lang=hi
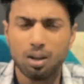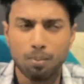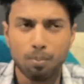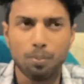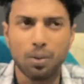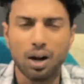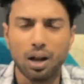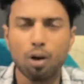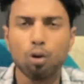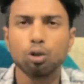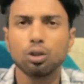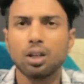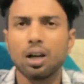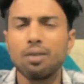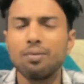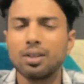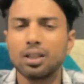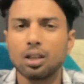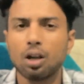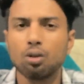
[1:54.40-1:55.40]
बड़ा होता है
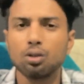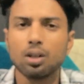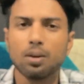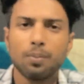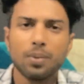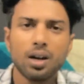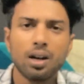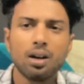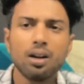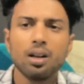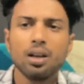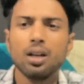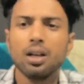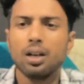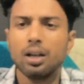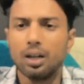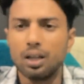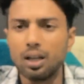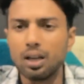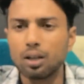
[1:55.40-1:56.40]
वन थाउजेंड बेडेड
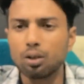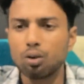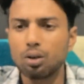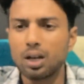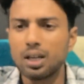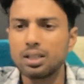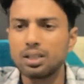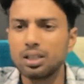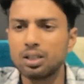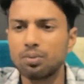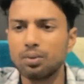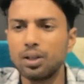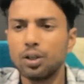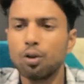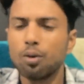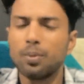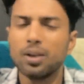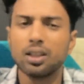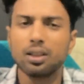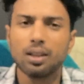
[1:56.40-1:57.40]
ठीक है तो गैस इस
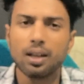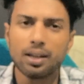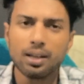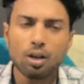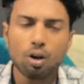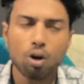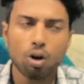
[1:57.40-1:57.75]
वीडियो में इतना ही